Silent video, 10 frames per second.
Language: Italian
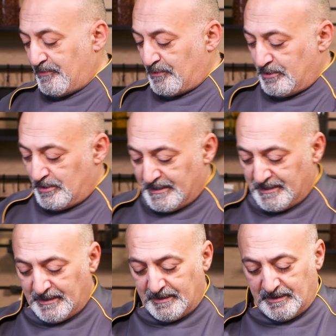di
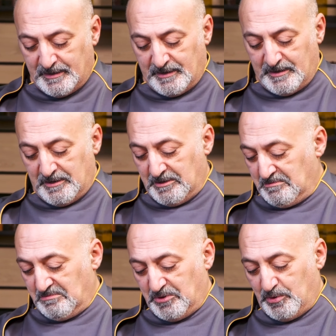foglioline,
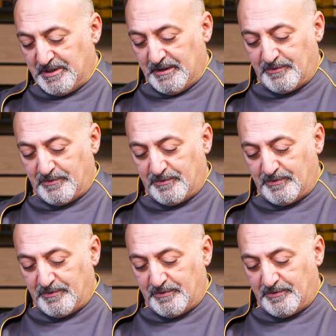due o tre